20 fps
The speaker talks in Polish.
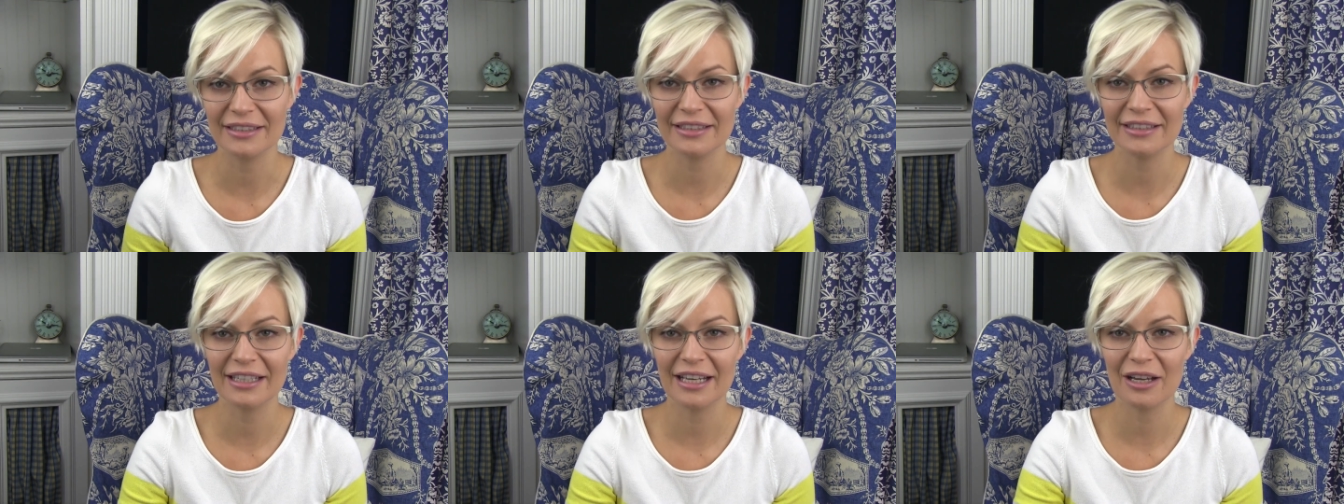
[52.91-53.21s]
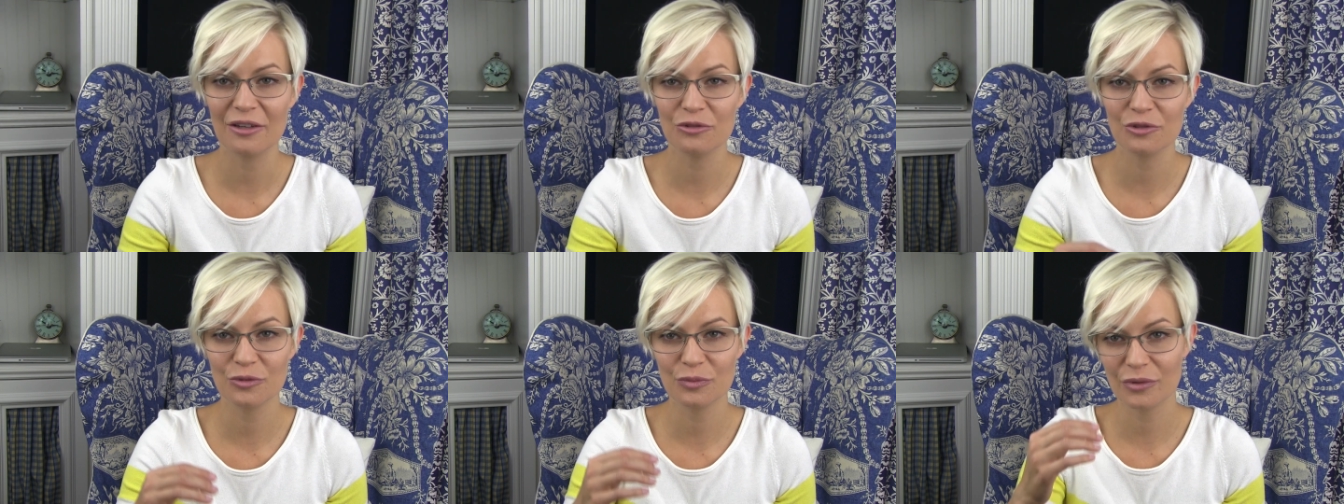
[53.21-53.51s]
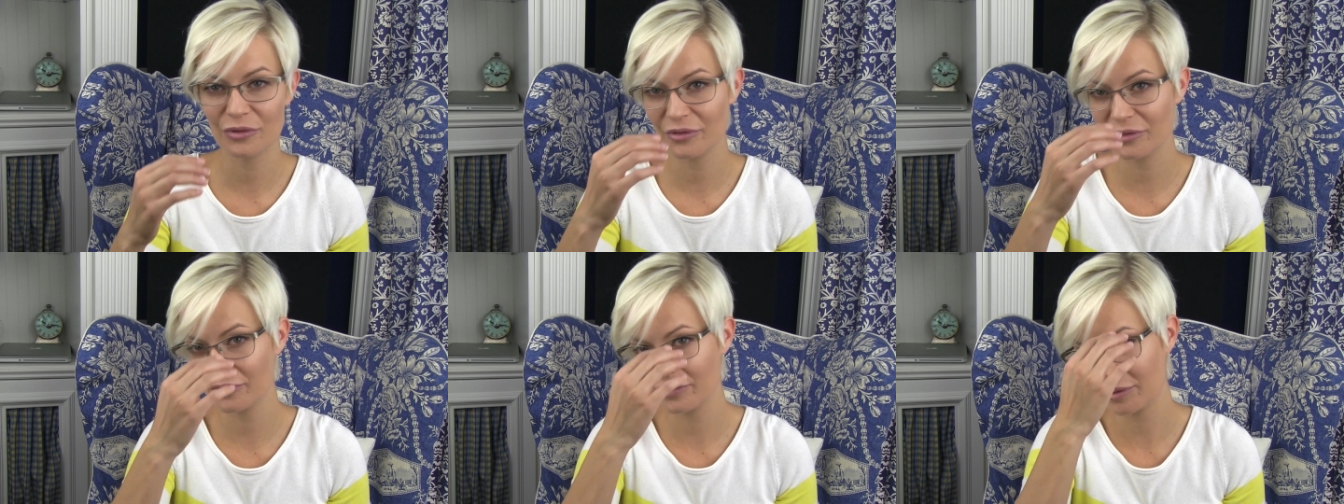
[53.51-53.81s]
I ja już
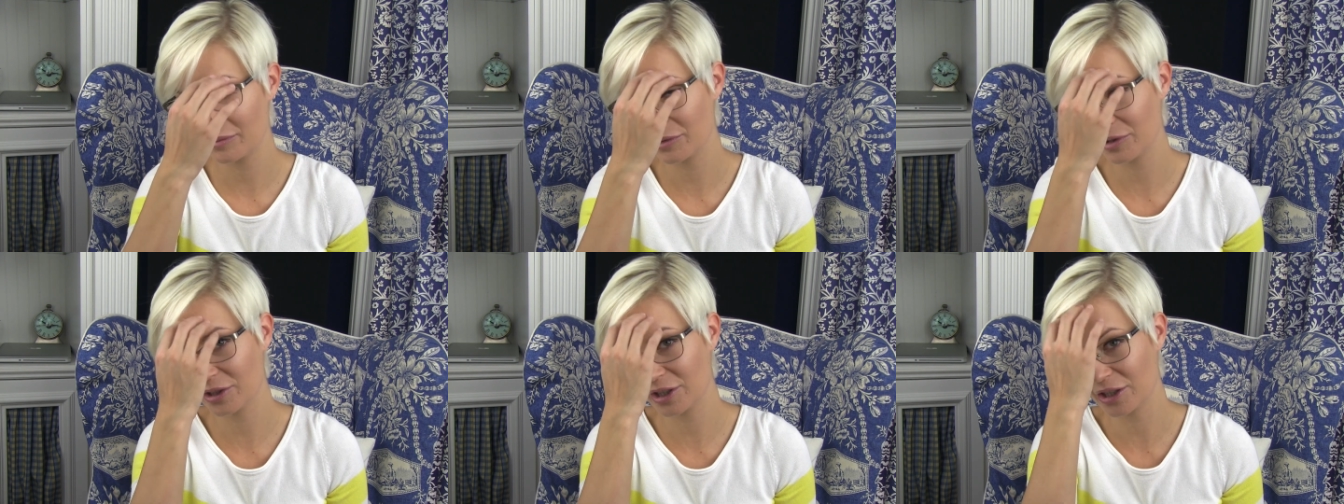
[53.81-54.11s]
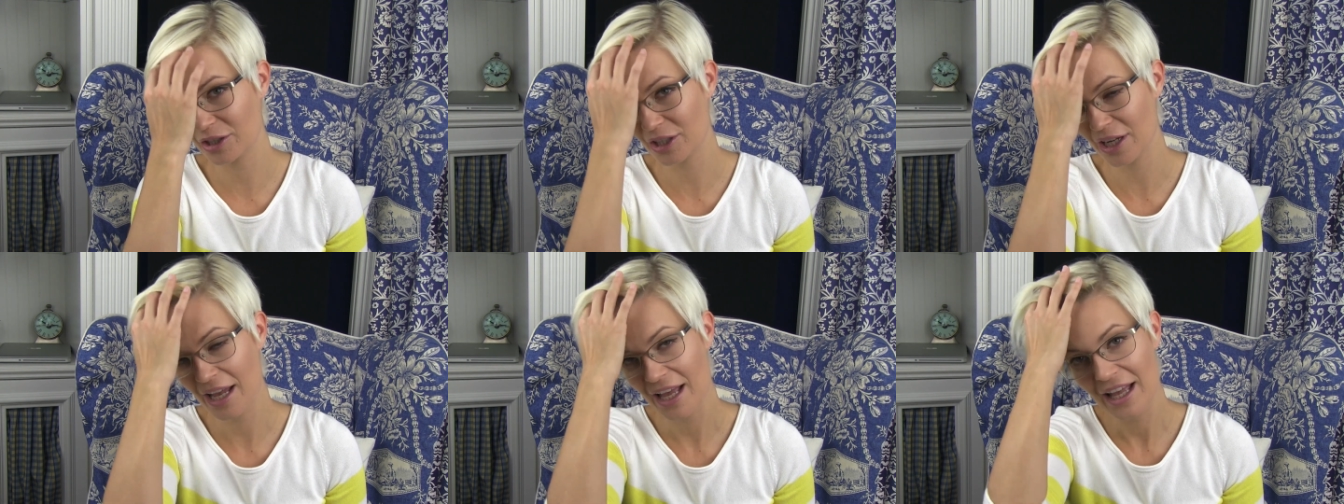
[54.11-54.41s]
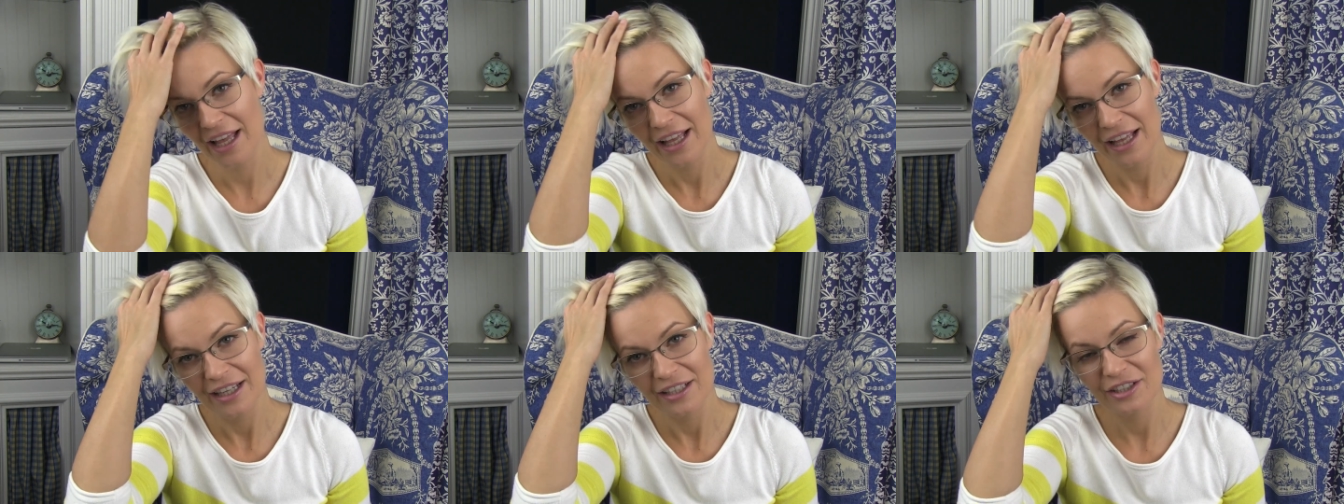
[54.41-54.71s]
powiem Wam szczerze,
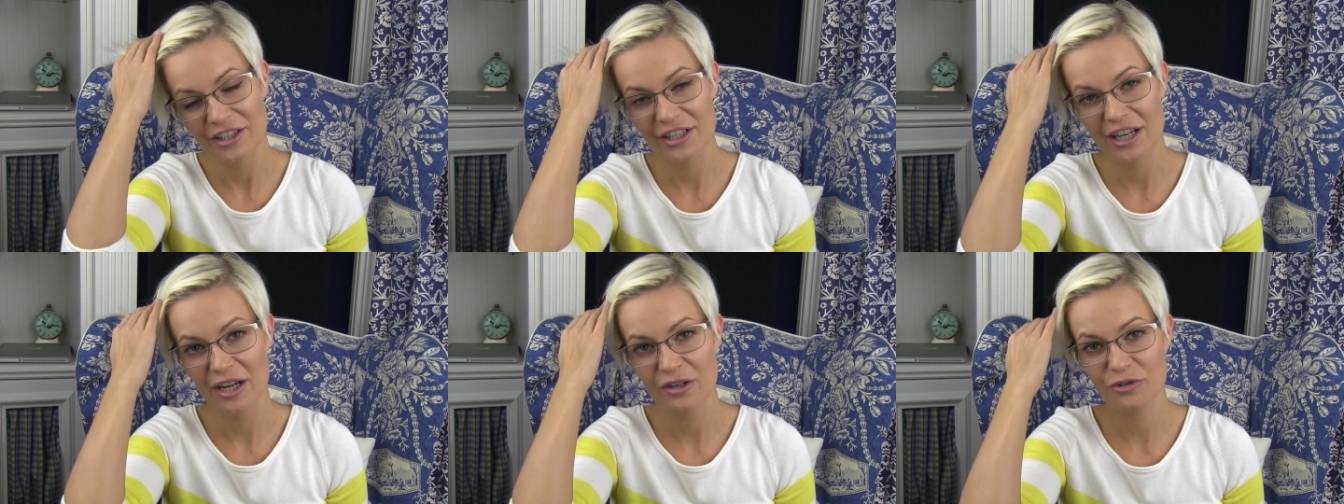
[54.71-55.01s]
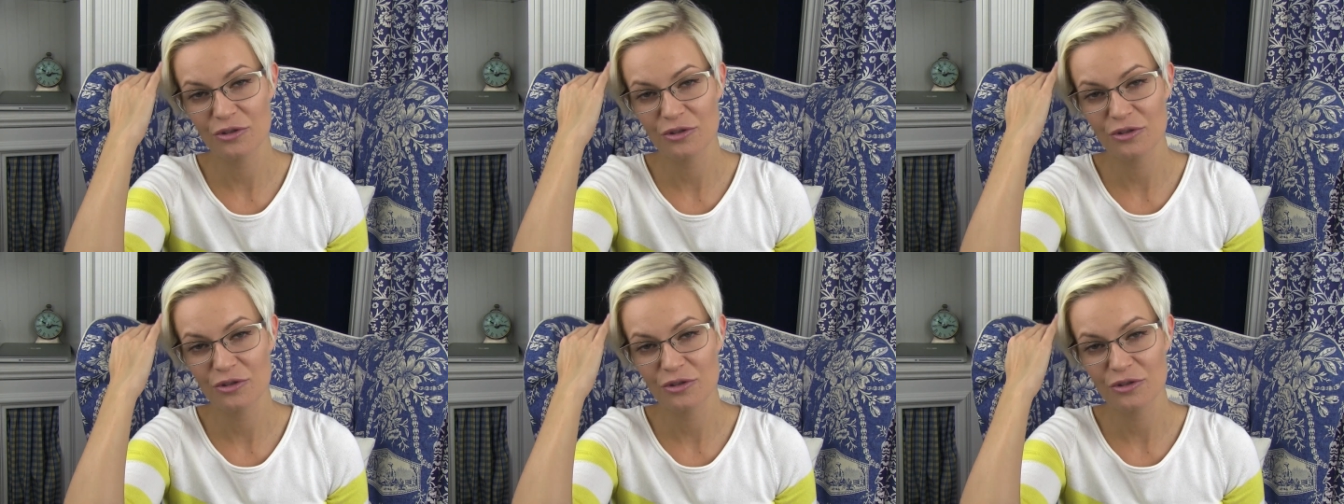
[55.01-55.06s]
że ja